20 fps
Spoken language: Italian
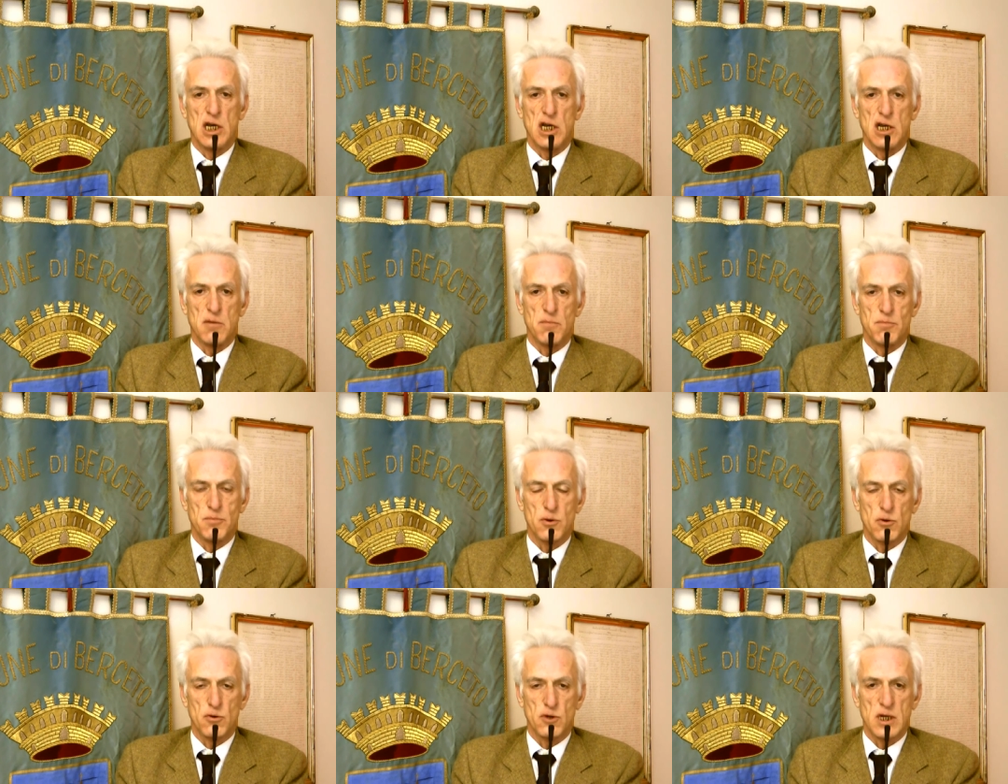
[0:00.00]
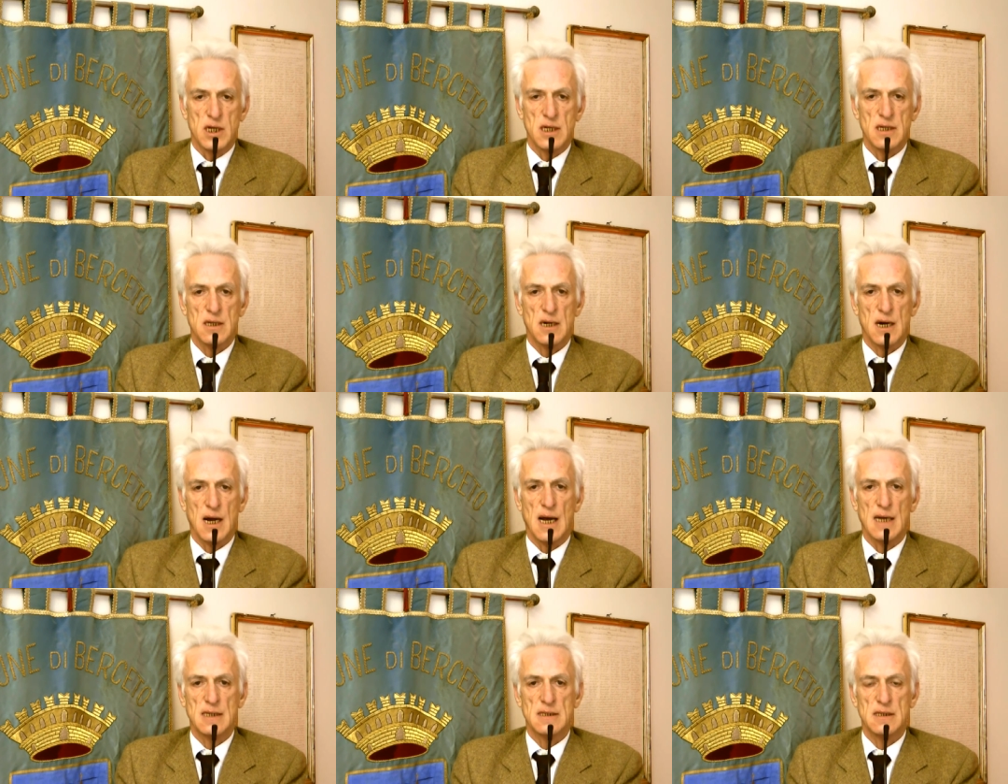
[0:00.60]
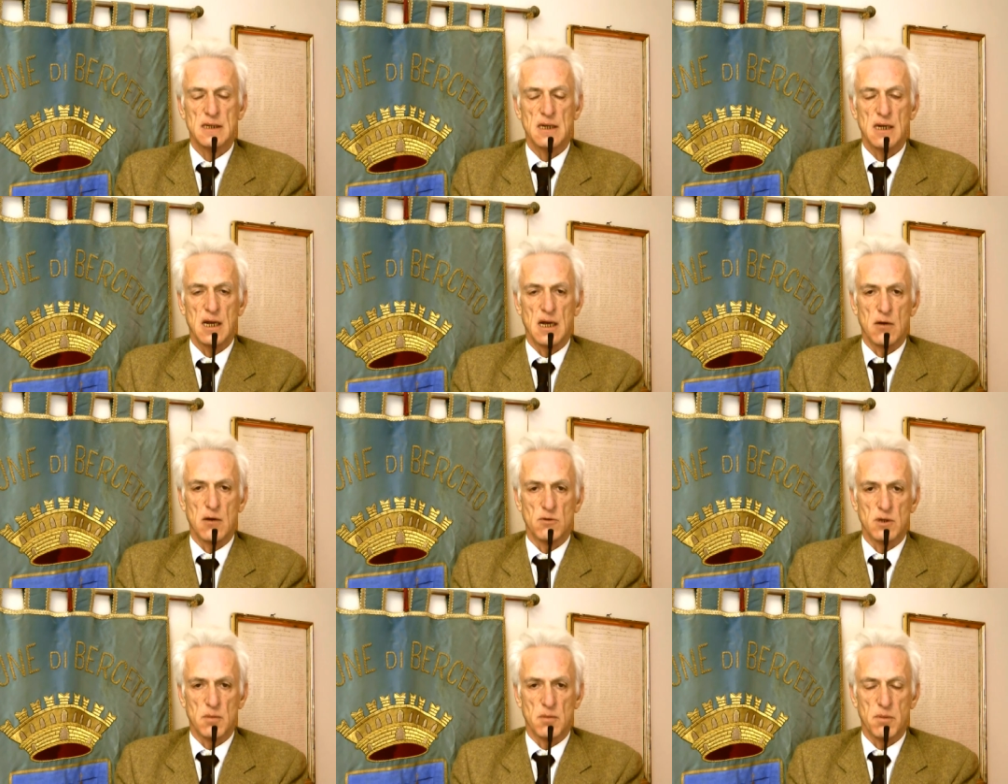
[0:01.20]
in più di entrate
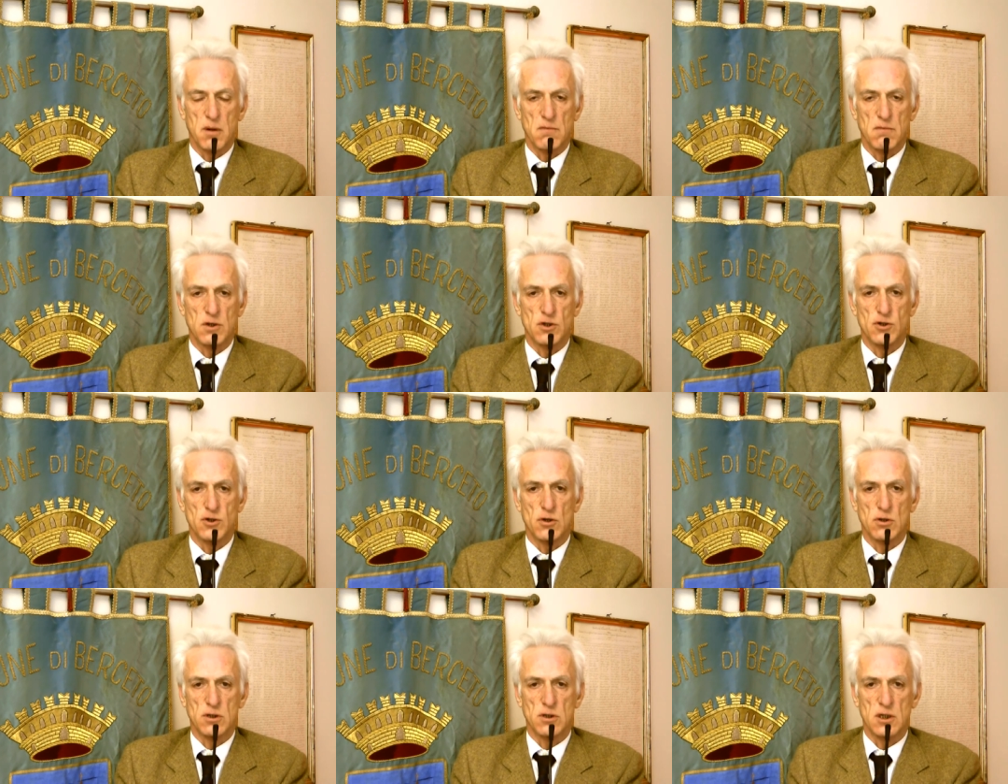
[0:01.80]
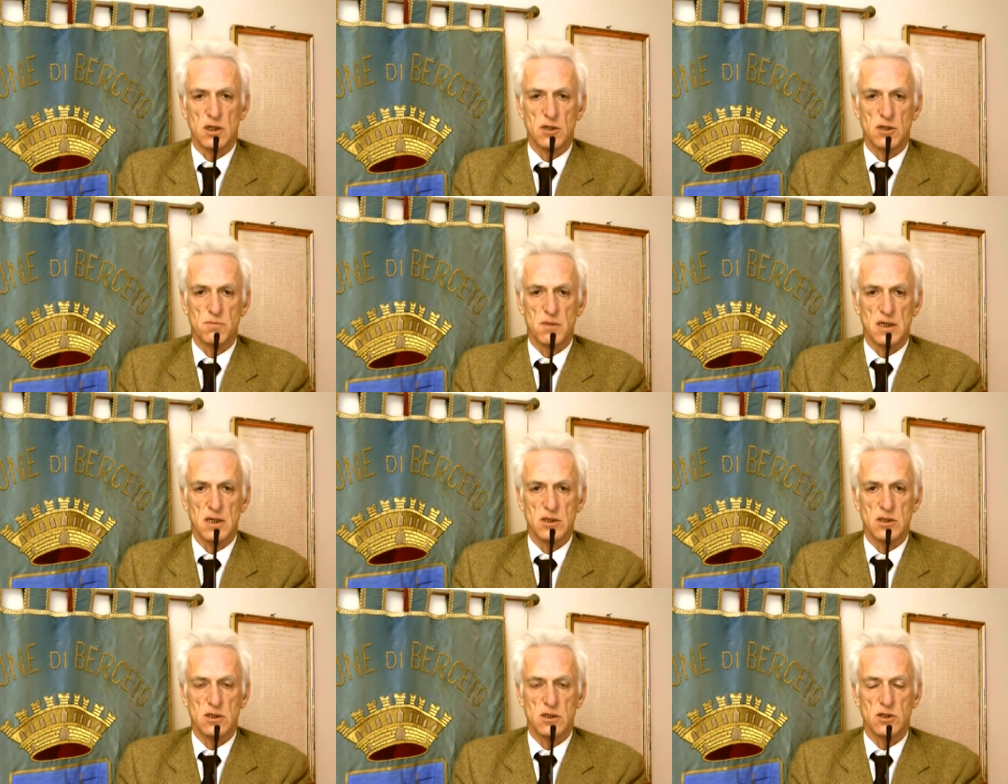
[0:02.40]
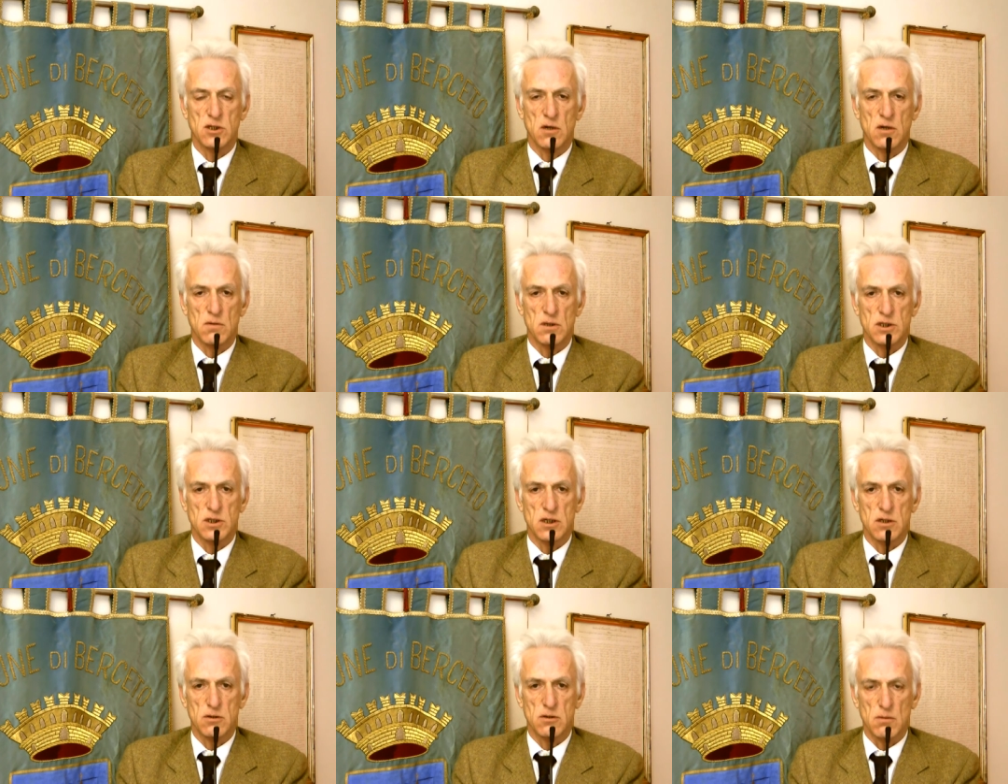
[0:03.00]
e una previsione di spese di
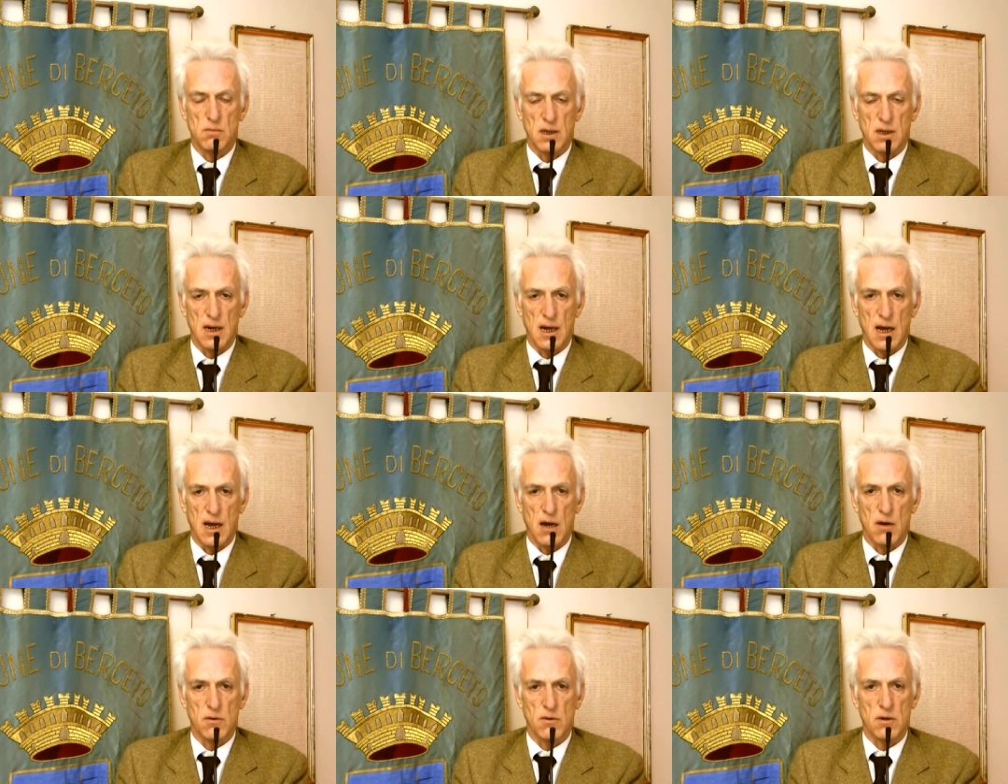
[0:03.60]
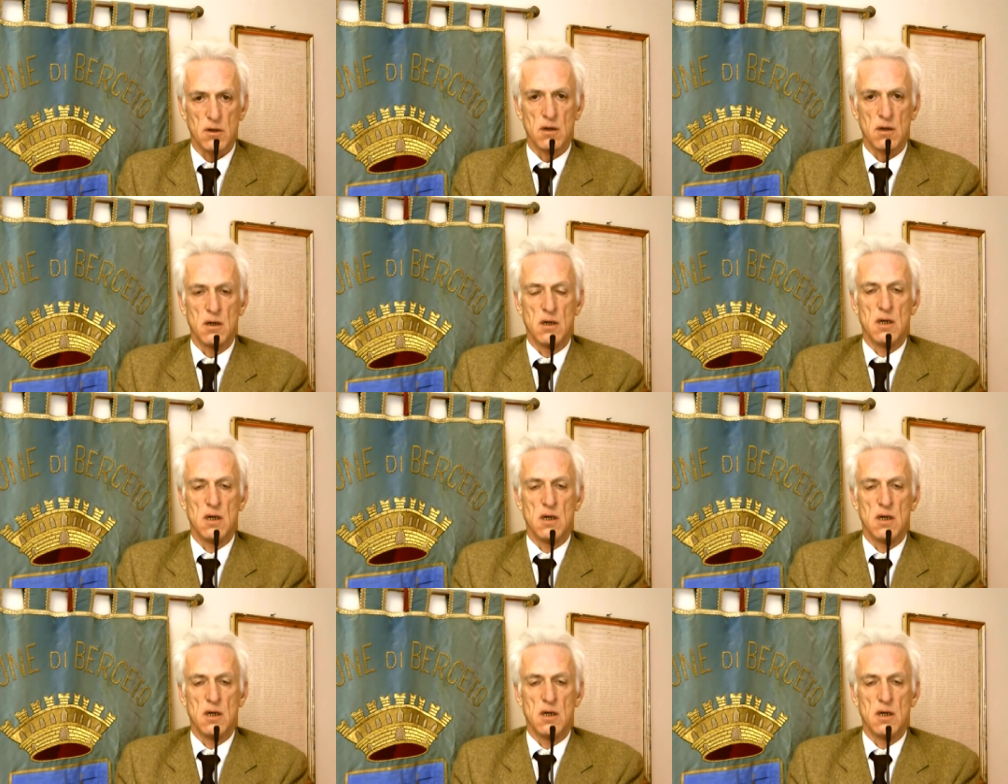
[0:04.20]
500 mila euro